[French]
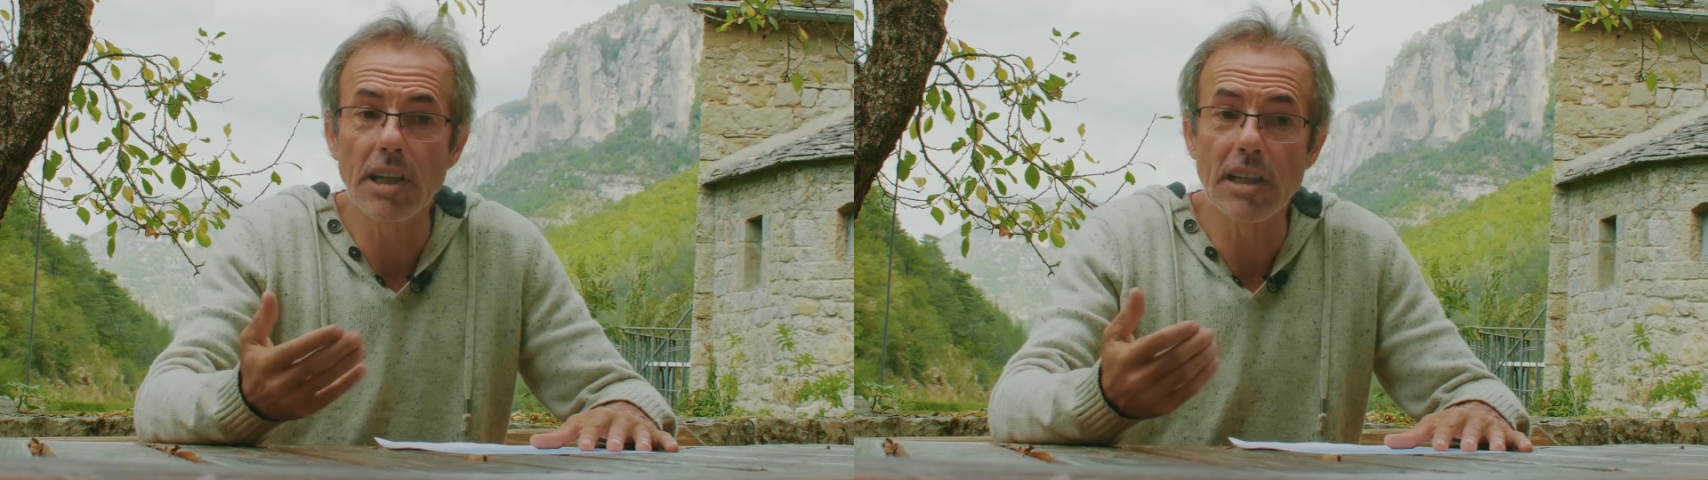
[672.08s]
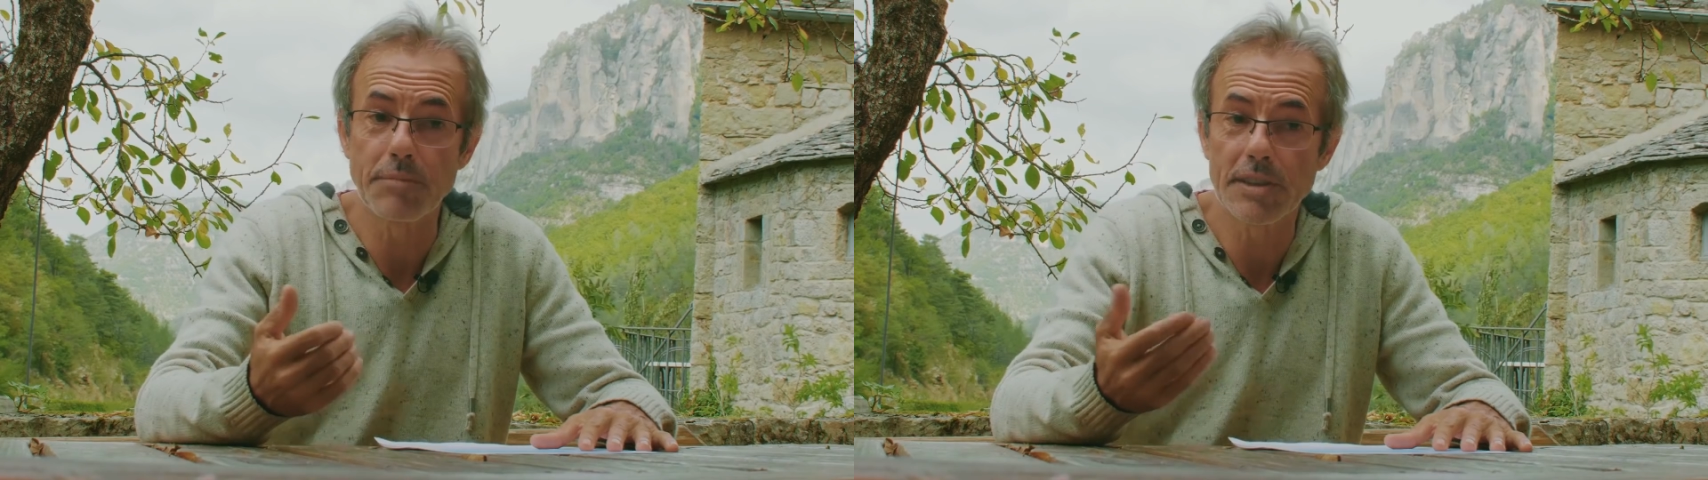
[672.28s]
ont
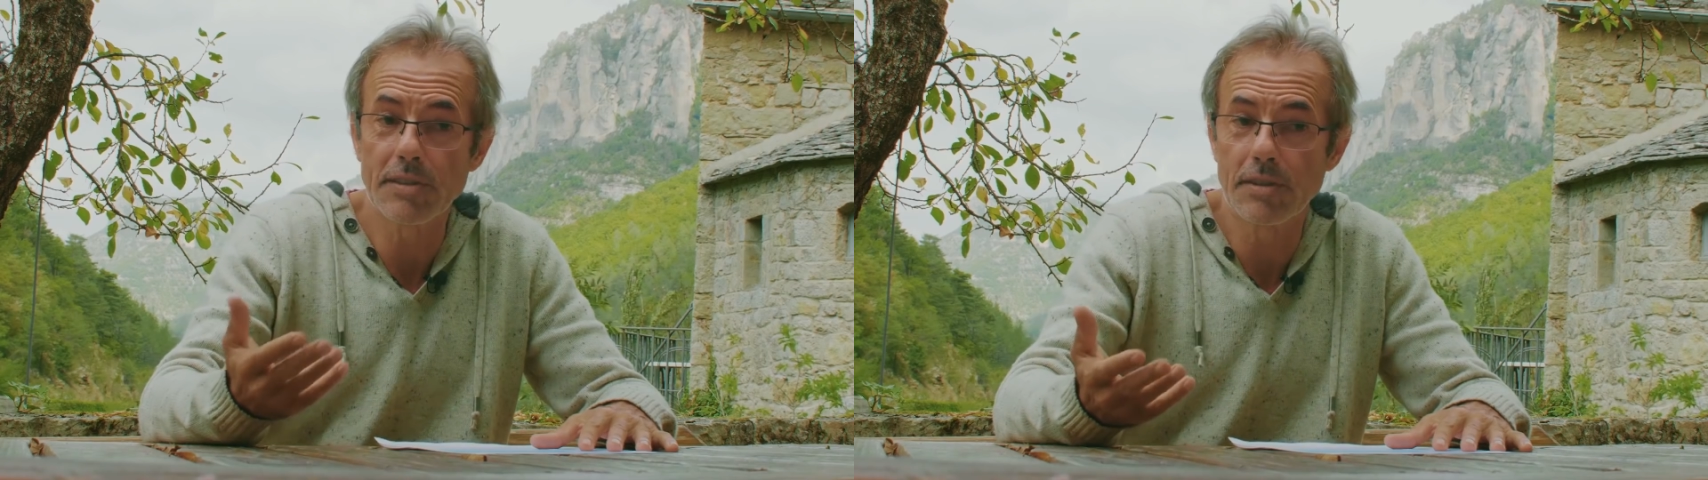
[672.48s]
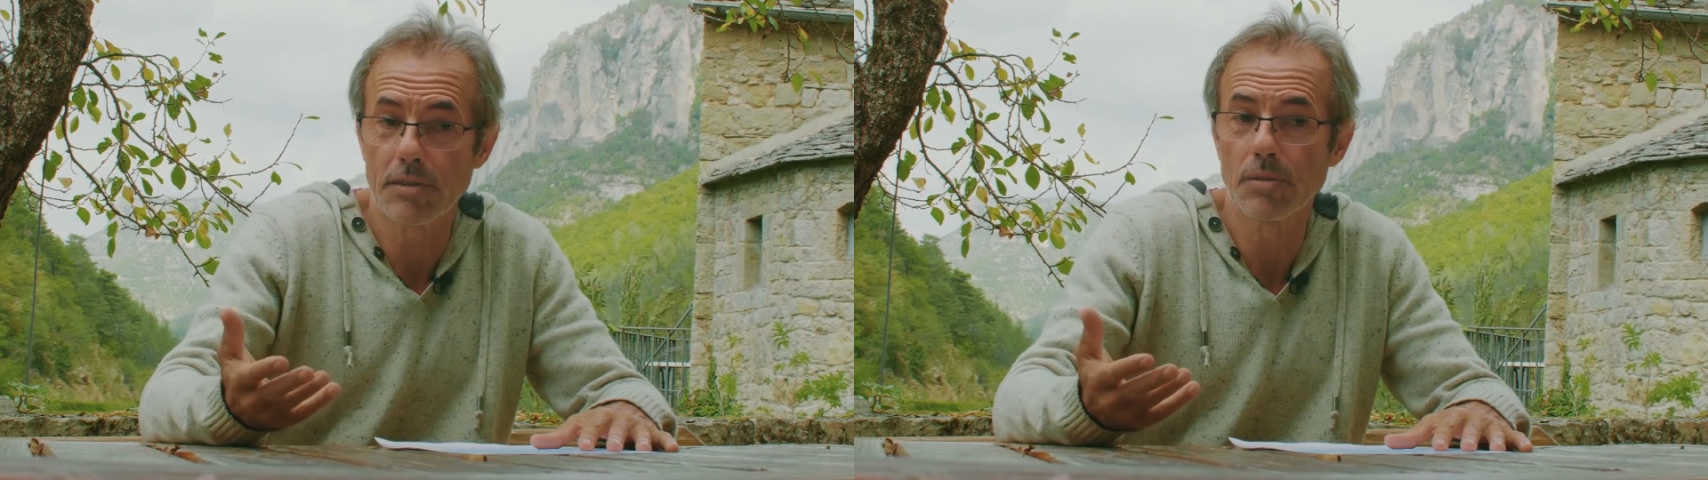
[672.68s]
la
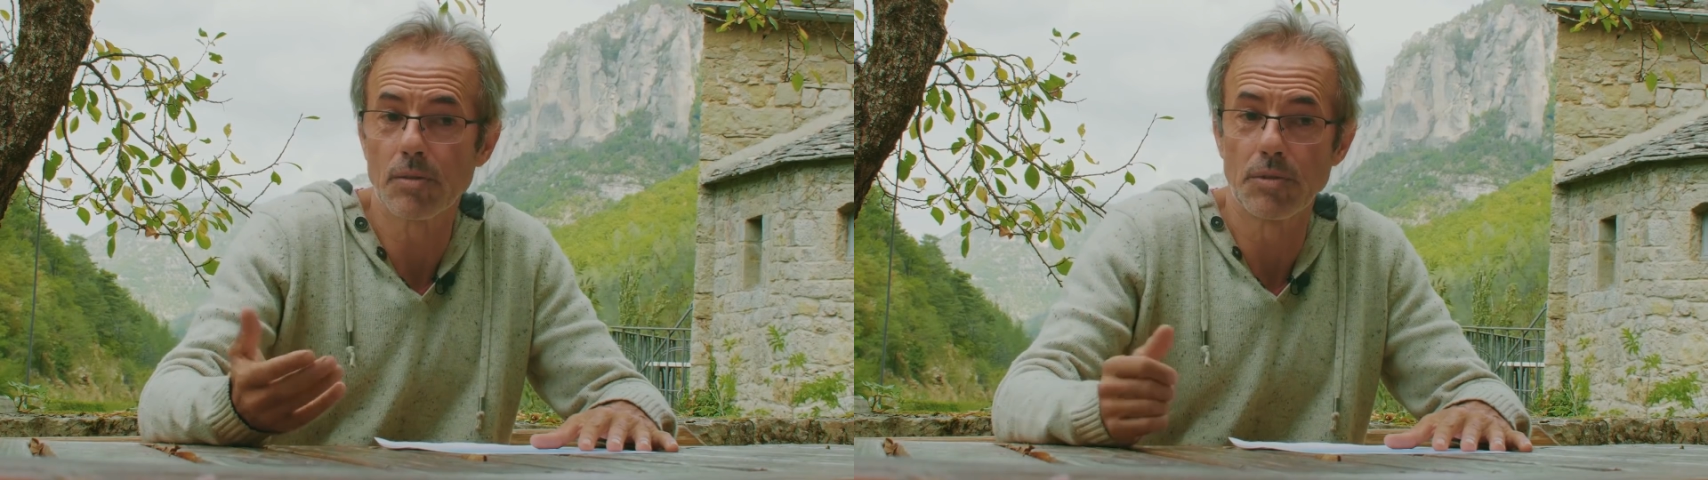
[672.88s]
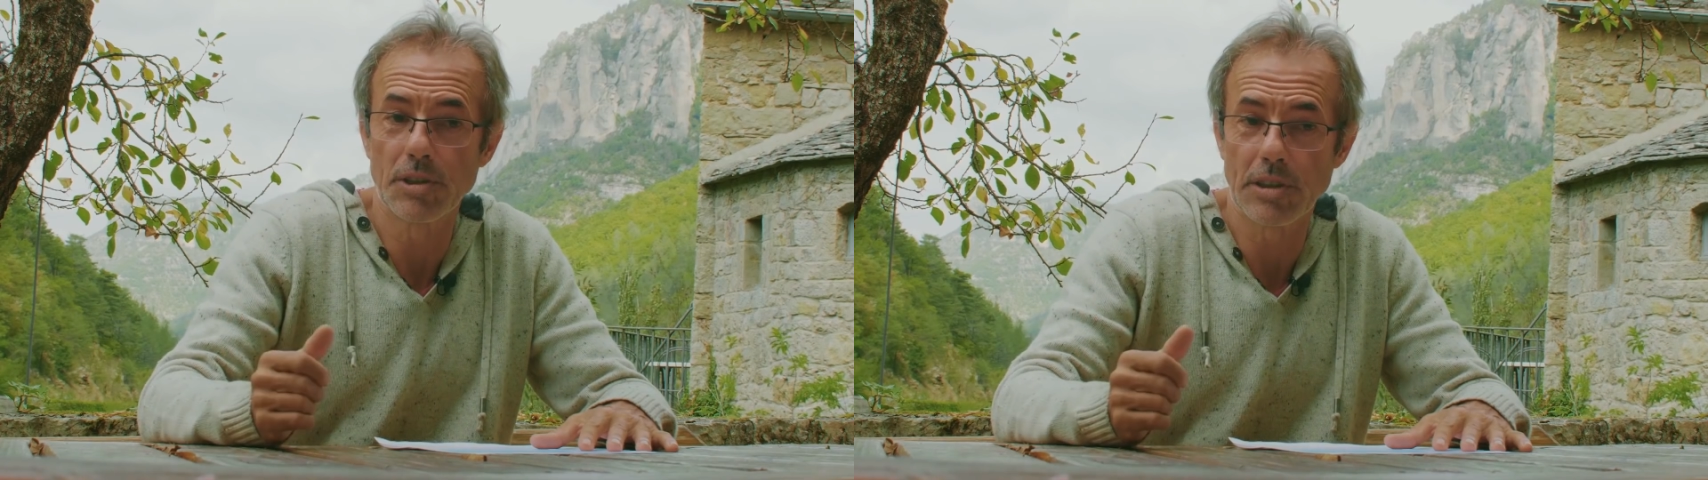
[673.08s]
capacité de
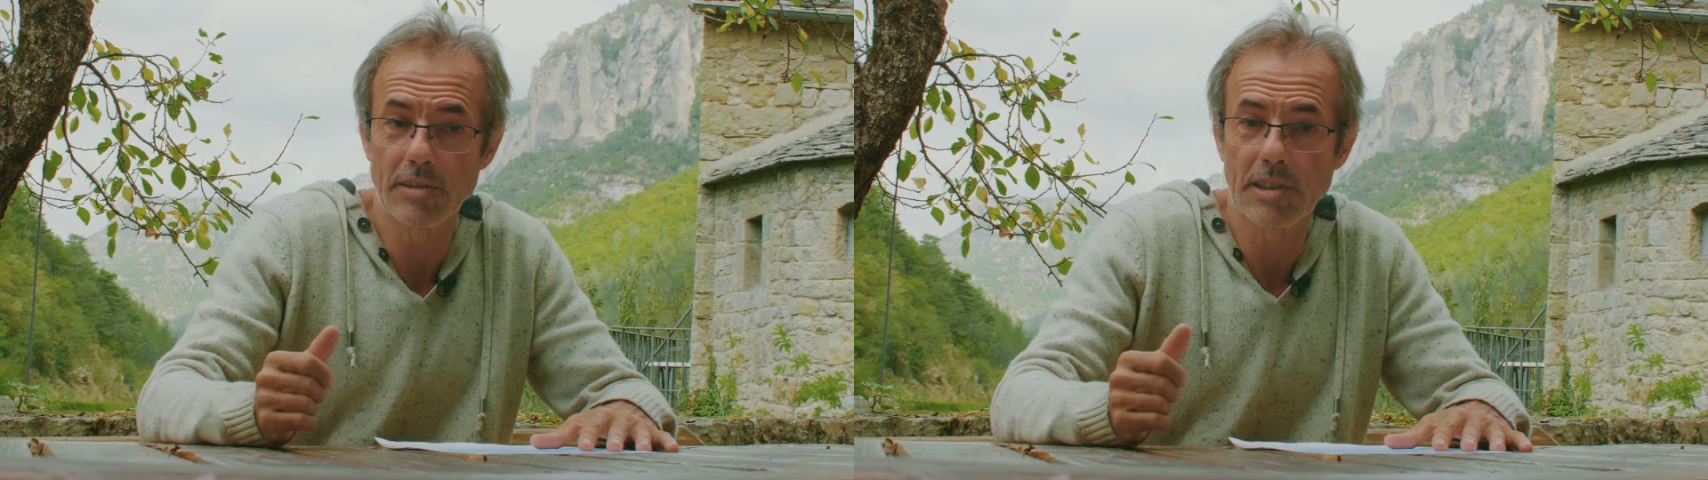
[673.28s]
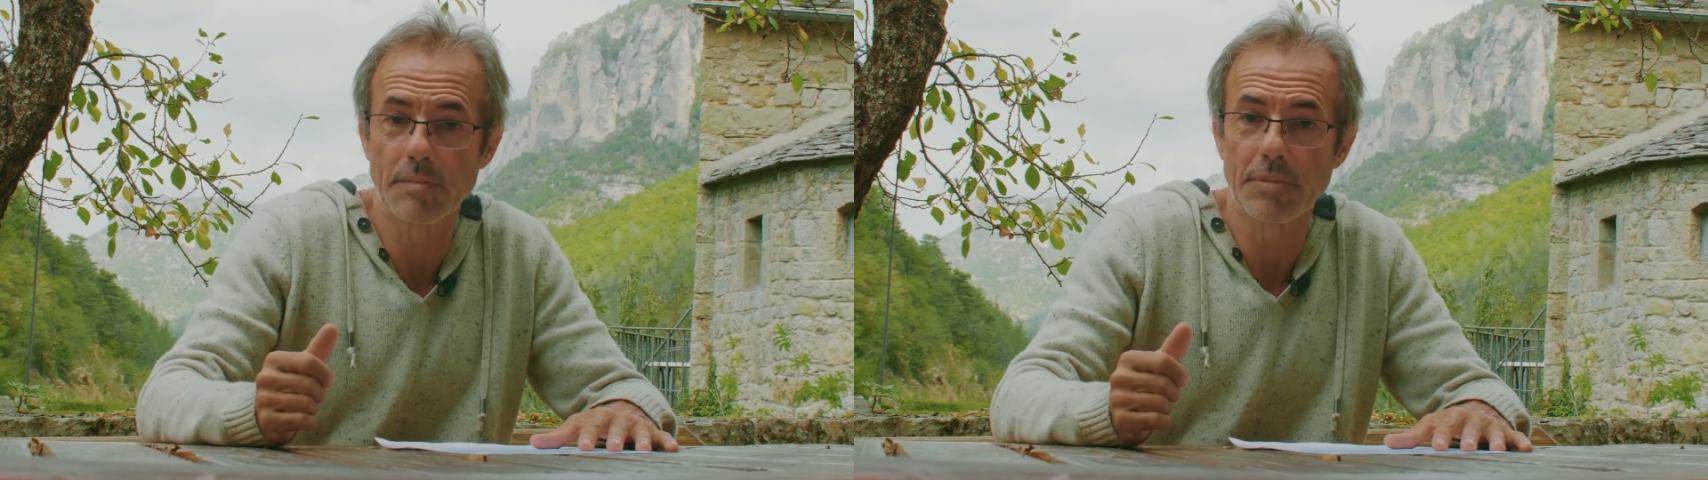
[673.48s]
communiquer
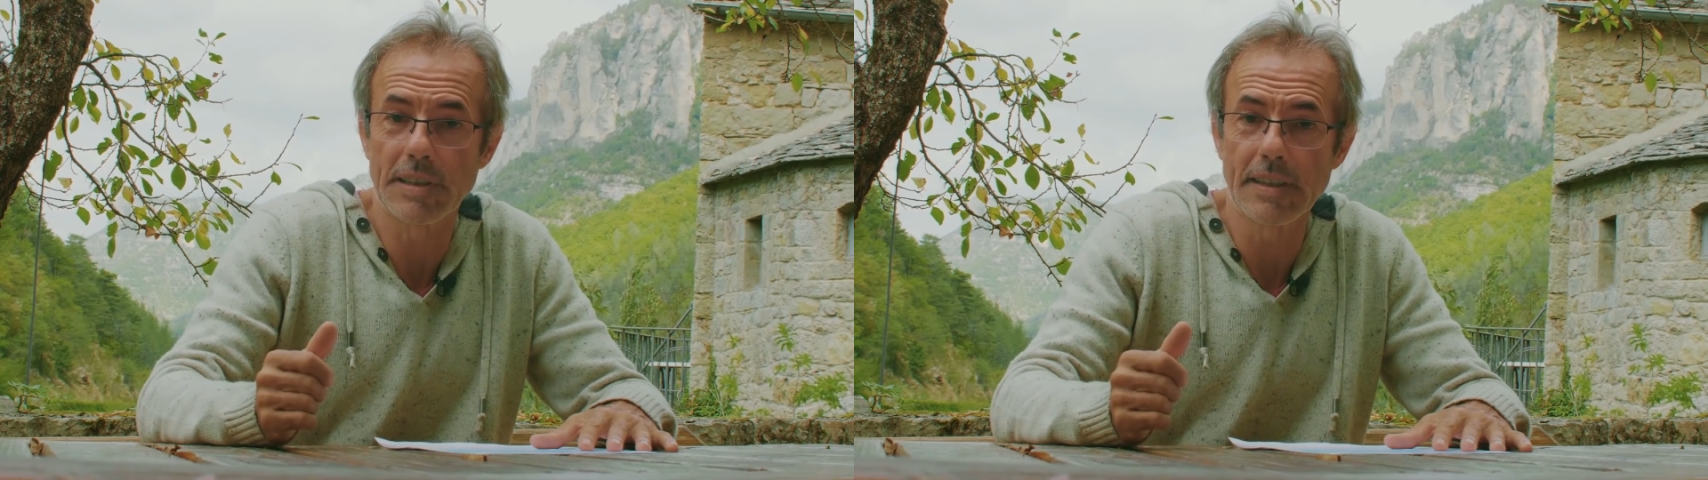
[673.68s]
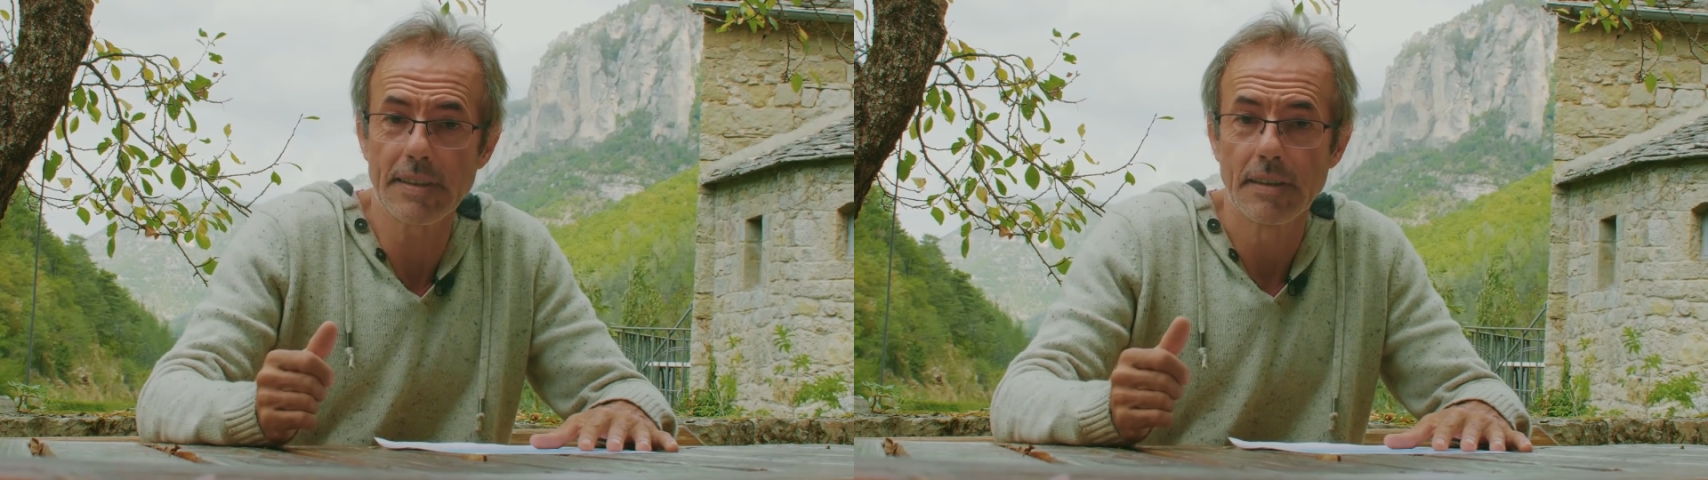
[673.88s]
avec les
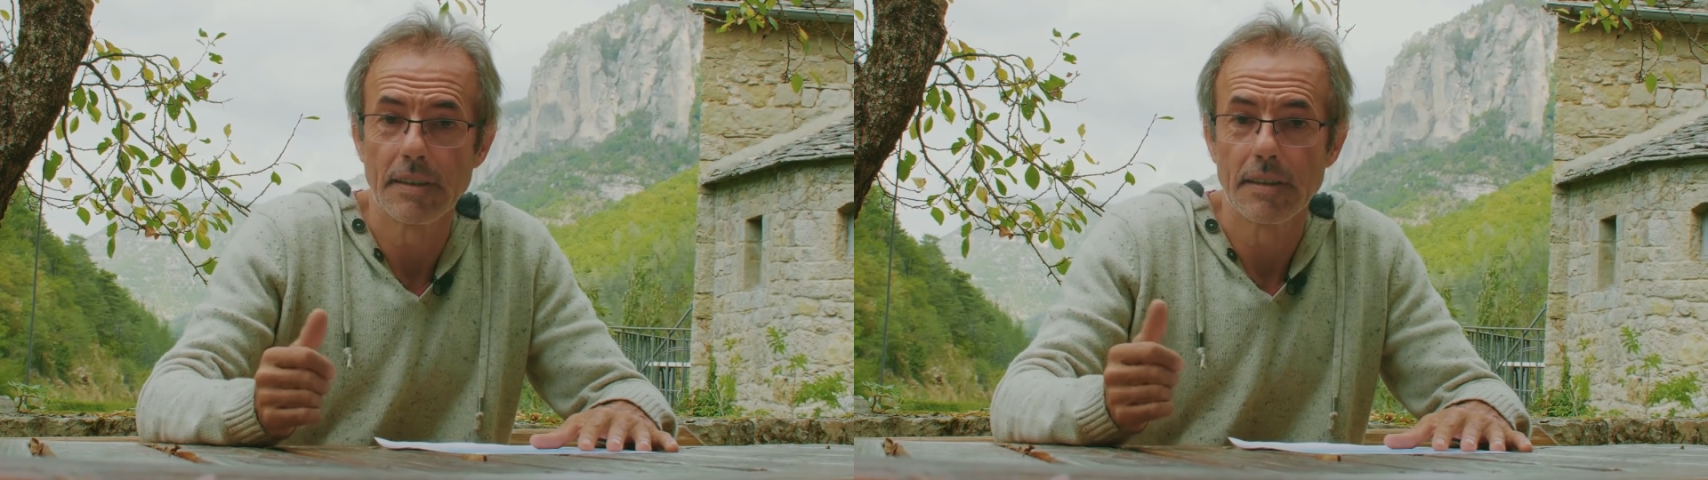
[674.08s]
présences,